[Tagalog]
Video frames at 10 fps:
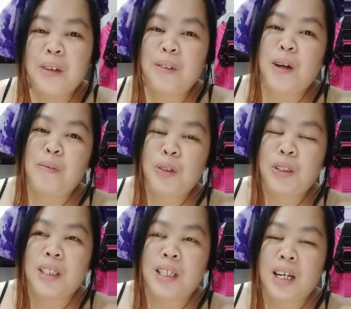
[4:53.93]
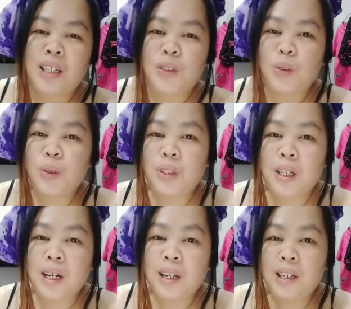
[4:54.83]
tapos nakasuot
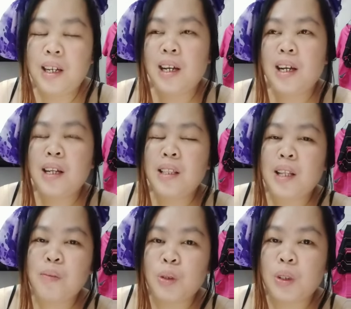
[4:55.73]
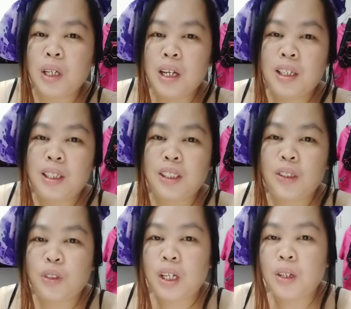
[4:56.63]
ng ganyan, tapos
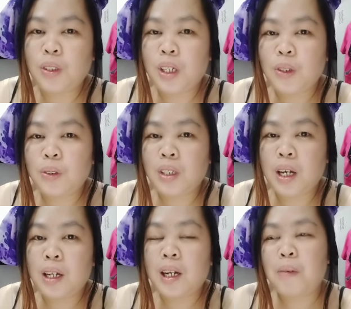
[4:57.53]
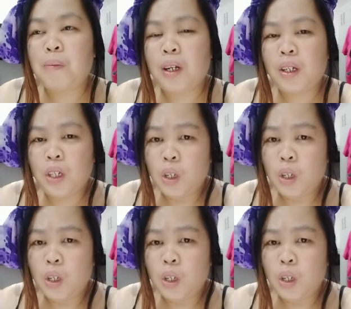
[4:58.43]
nagsayaw-sayaw-sayaw sa harapan.